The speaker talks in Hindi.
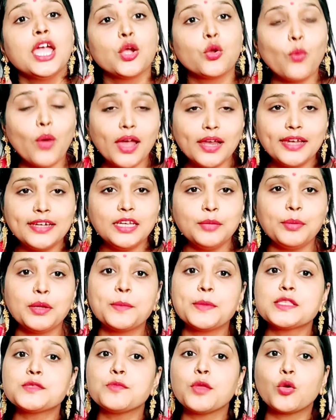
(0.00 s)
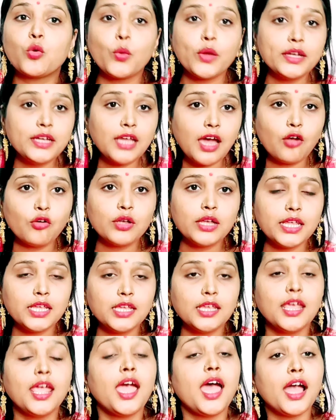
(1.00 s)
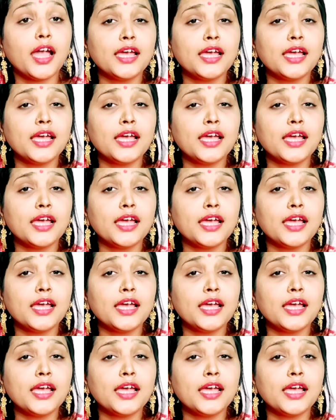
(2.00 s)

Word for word: क्वालिटी पर्पज में कोई डाउट नहीं है